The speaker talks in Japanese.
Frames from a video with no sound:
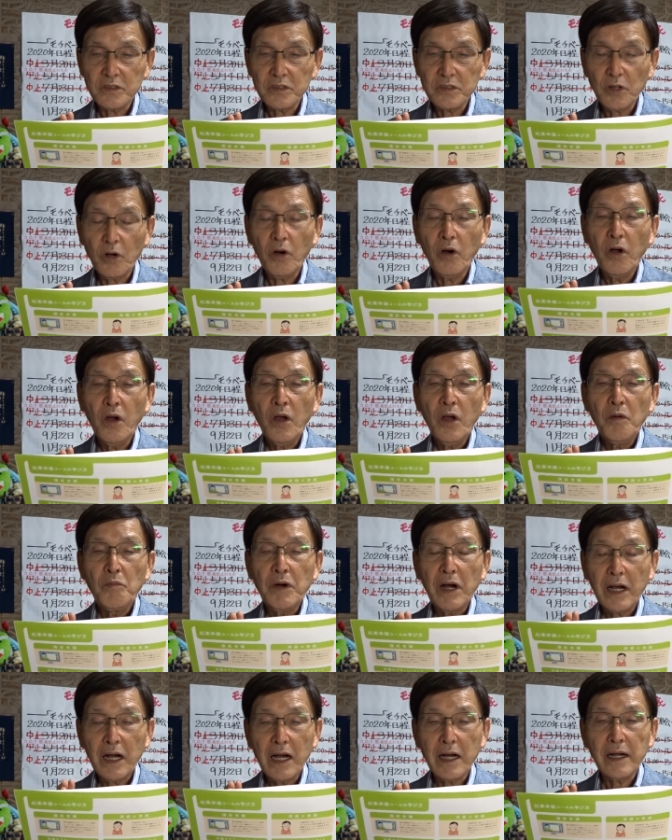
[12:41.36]
と、
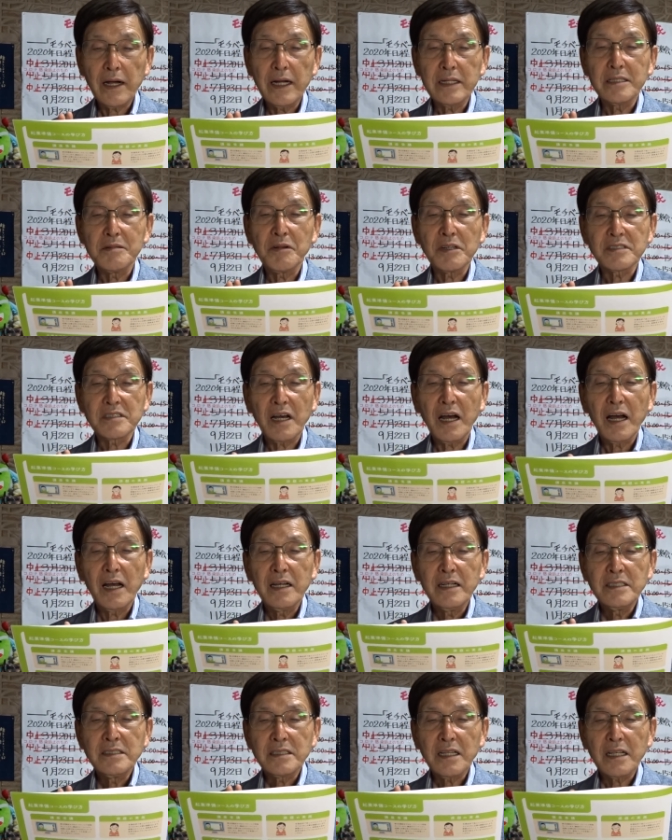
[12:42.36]
まあ、考えてますが
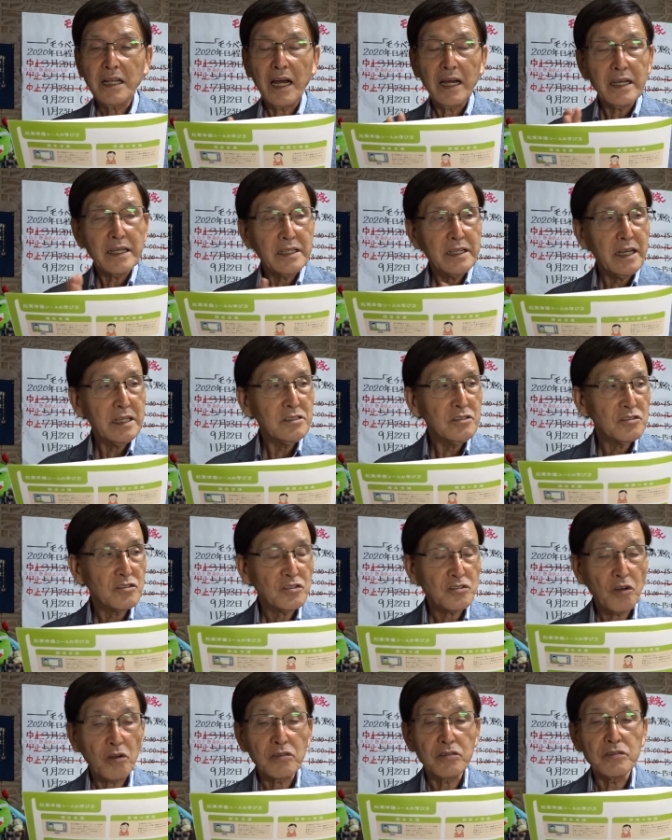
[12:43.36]
ただ原
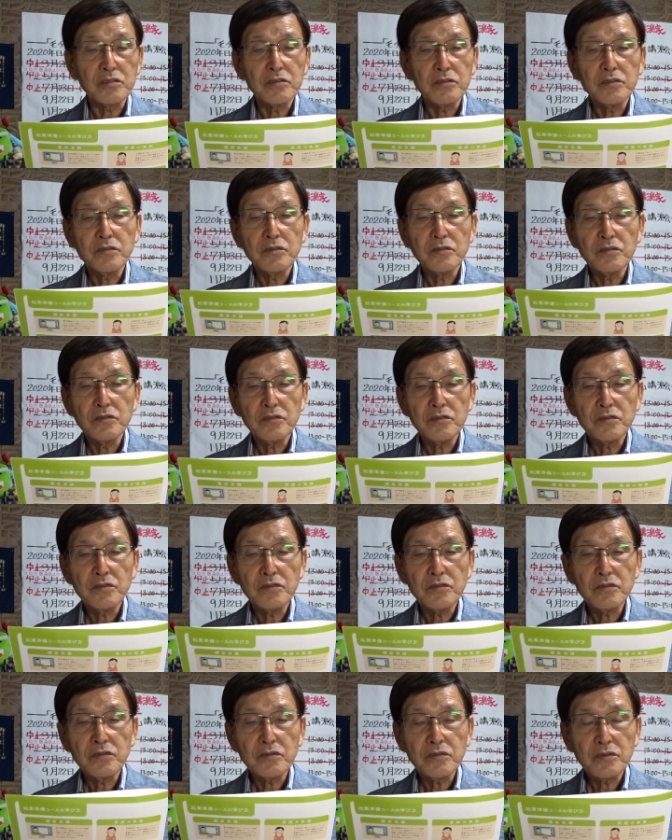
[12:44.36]
則
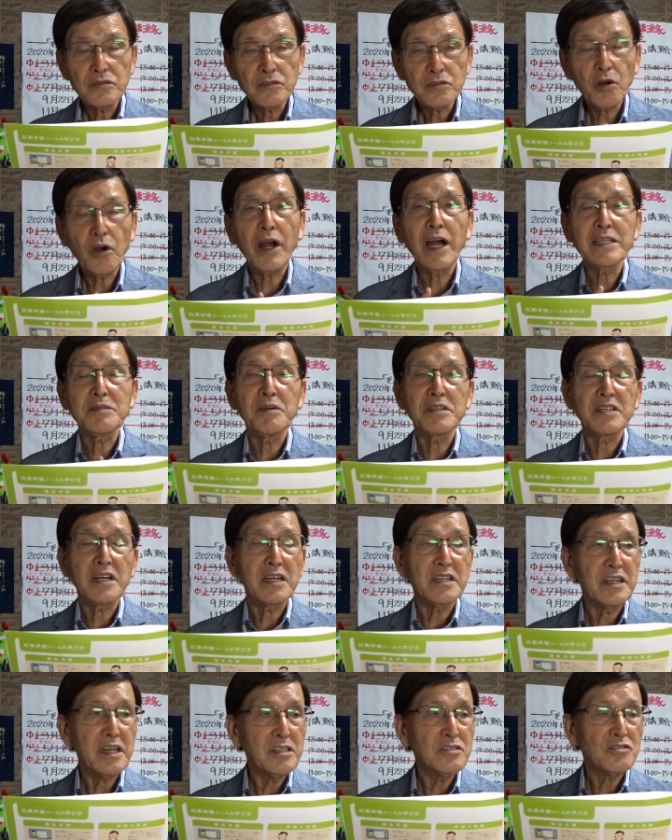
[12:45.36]
と書いてます
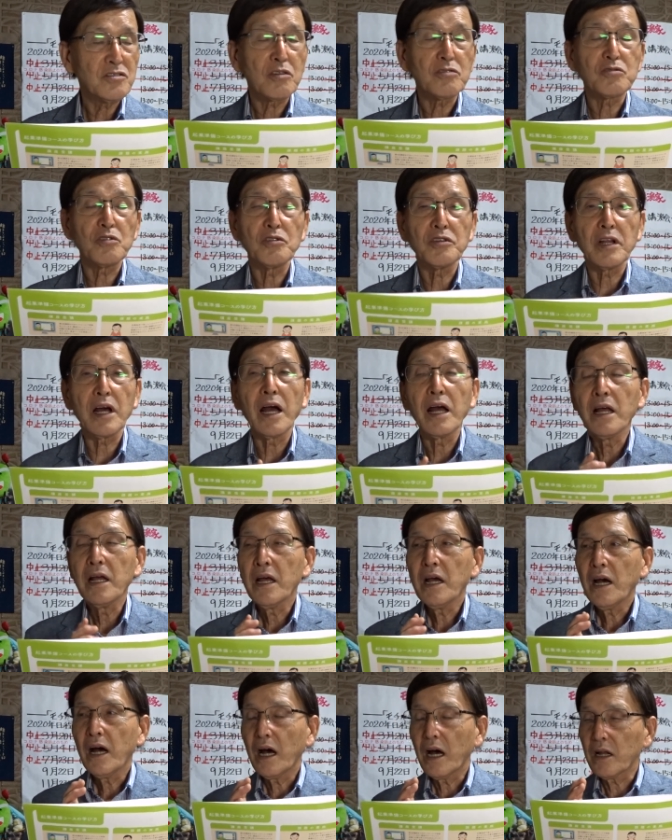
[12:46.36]
が原則というのは
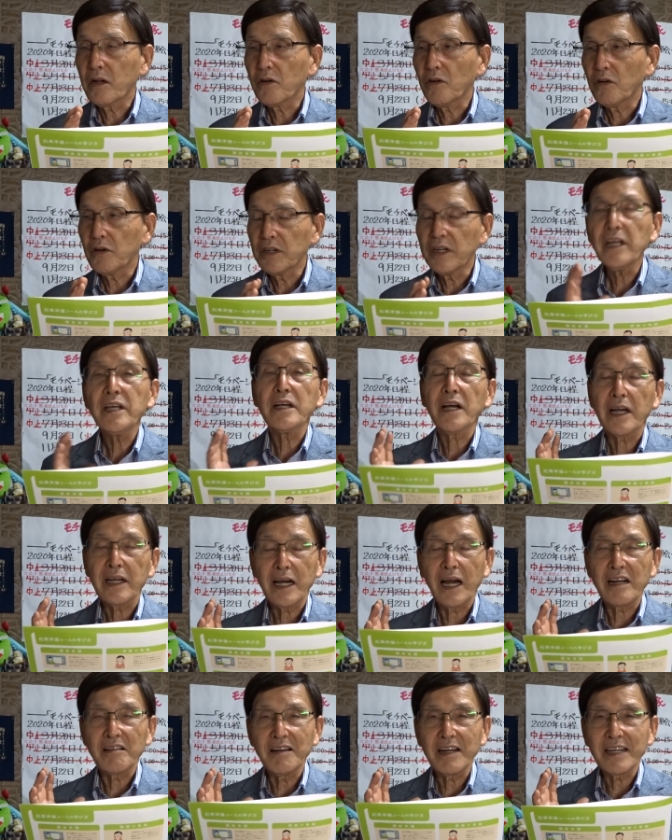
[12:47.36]
あの例外
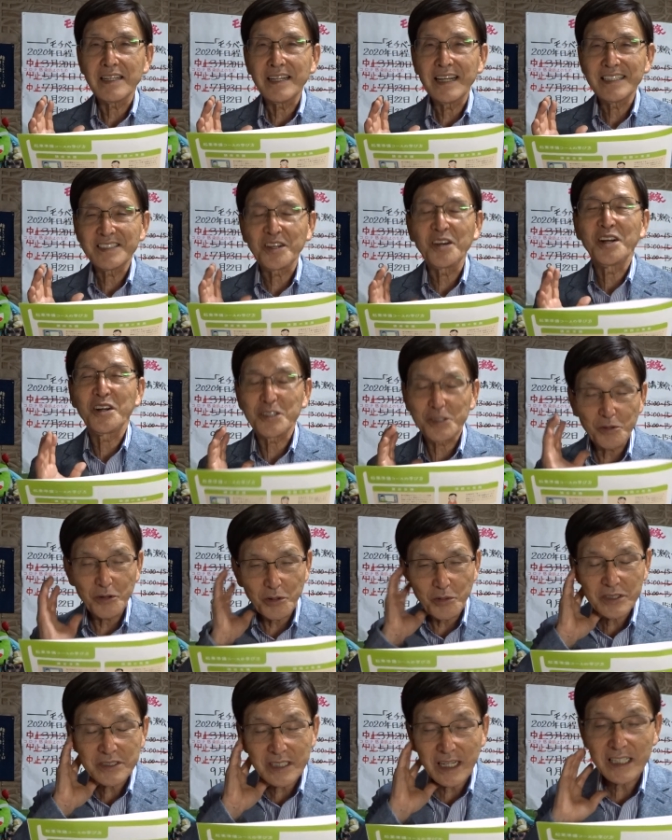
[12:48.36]
があるわけでというようなことも
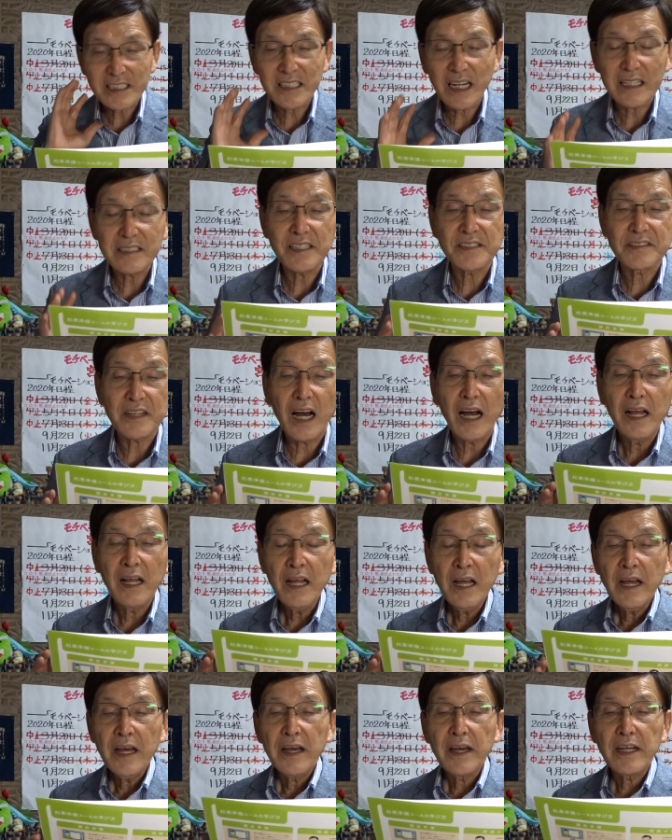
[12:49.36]
思ったりしてるんですが、
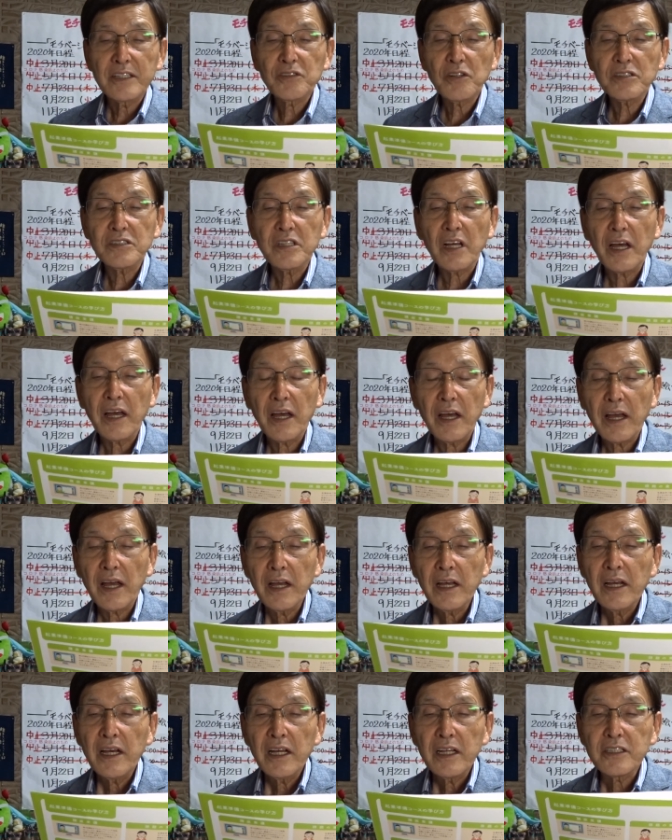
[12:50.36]
えー、そして、
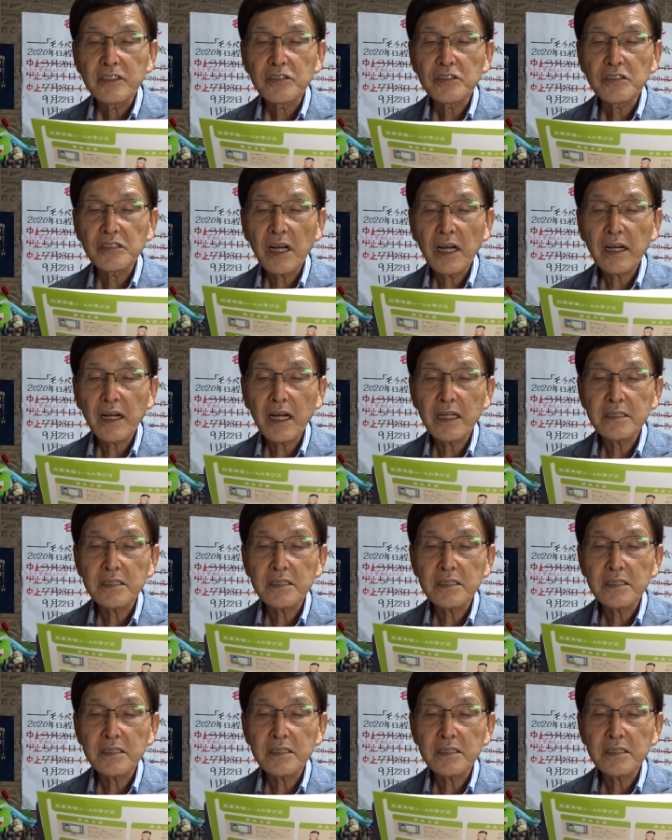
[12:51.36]
えー、地産